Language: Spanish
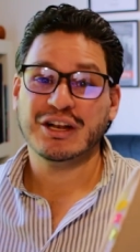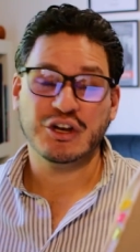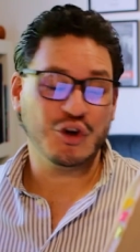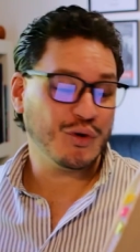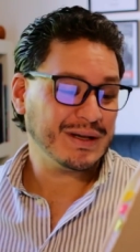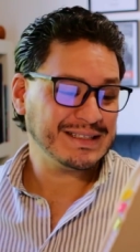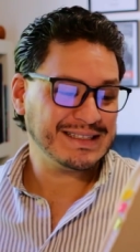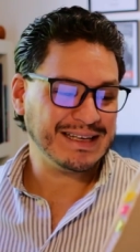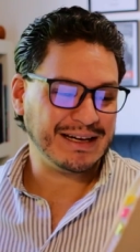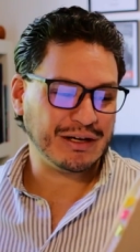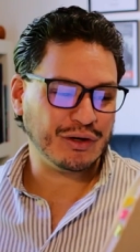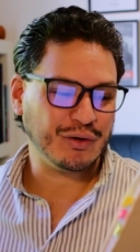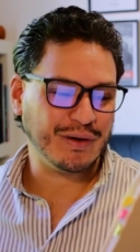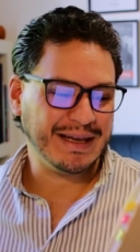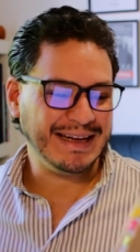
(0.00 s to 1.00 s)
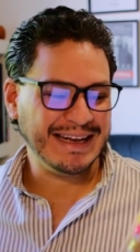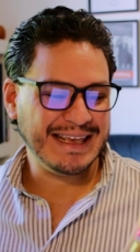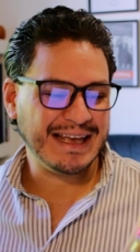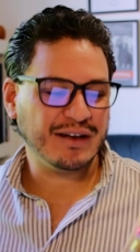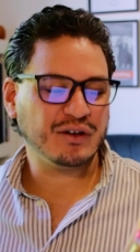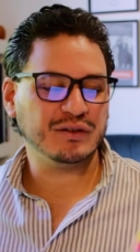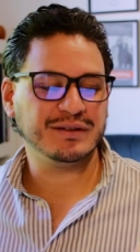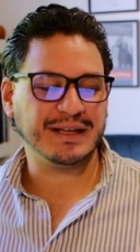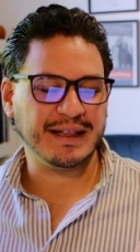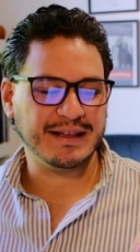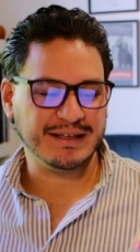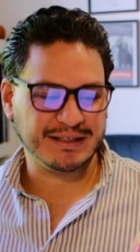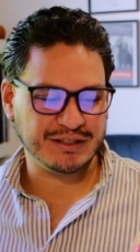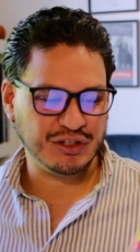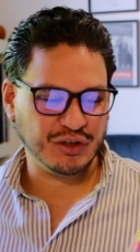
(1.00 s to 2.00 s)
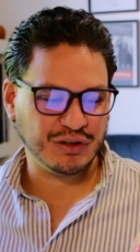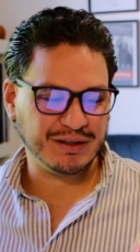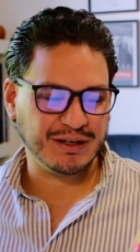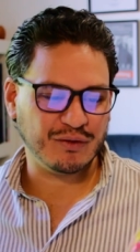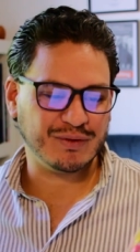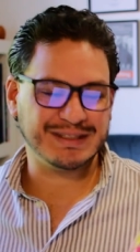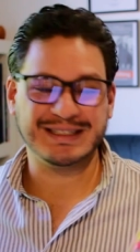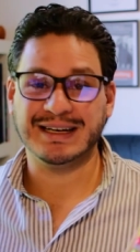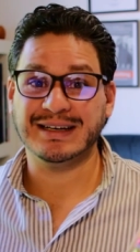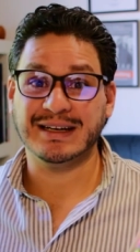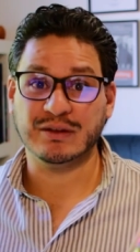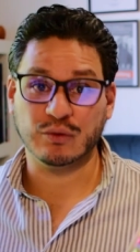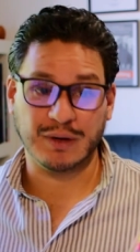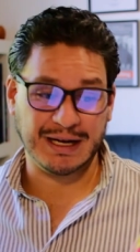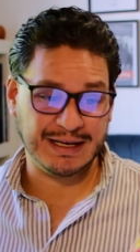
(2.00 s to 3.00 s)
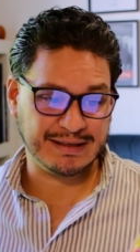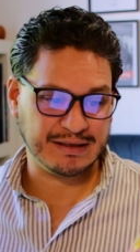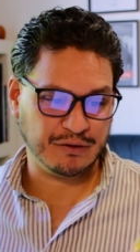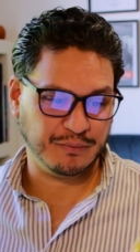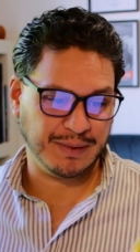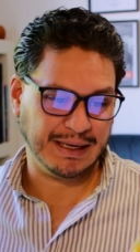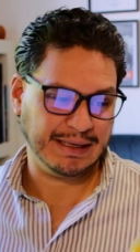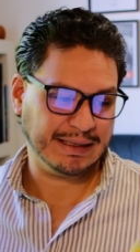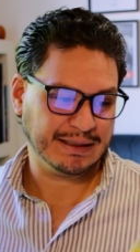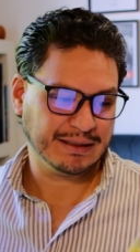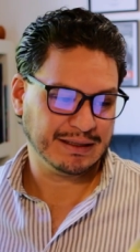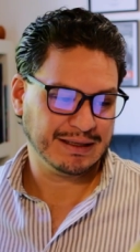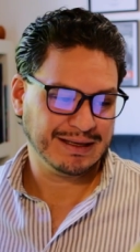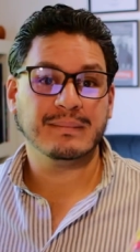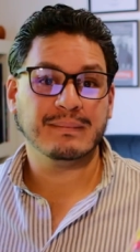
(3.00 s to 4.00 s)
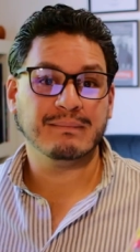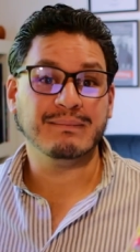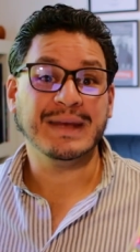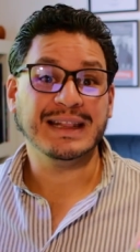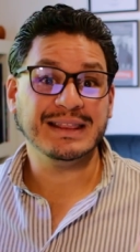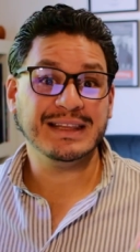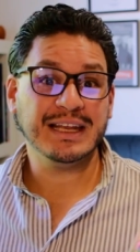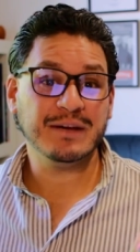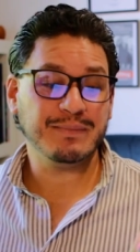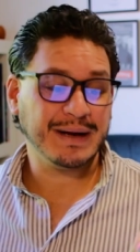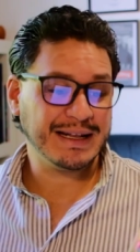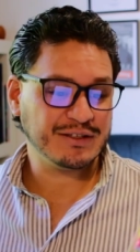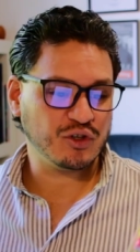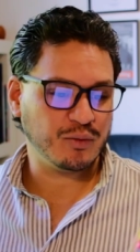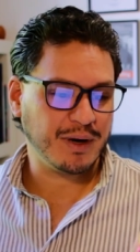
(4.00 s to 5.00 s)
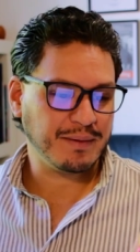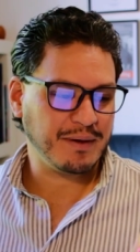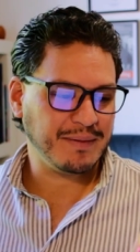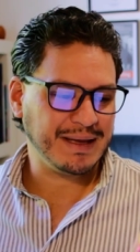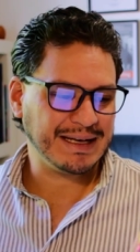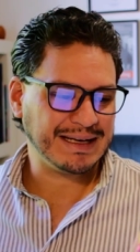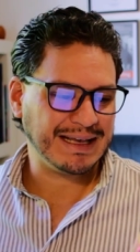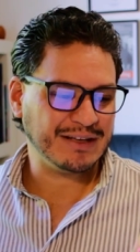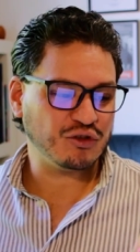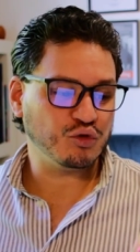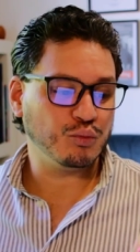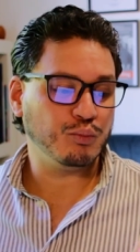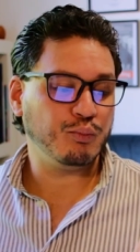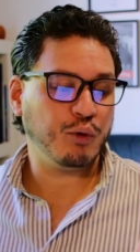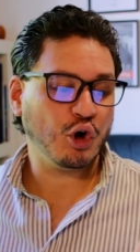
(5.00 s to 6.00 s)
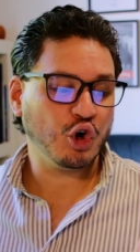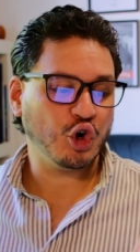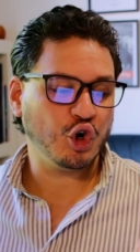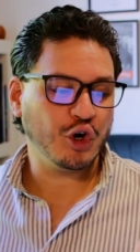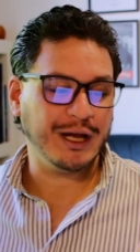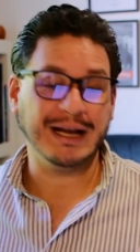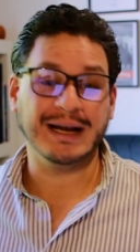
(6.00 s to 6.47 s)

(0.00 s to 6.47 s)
No hacerlo iría en contradicción de nuestra naturaleza humana. Mentir para sobrevivir es un poco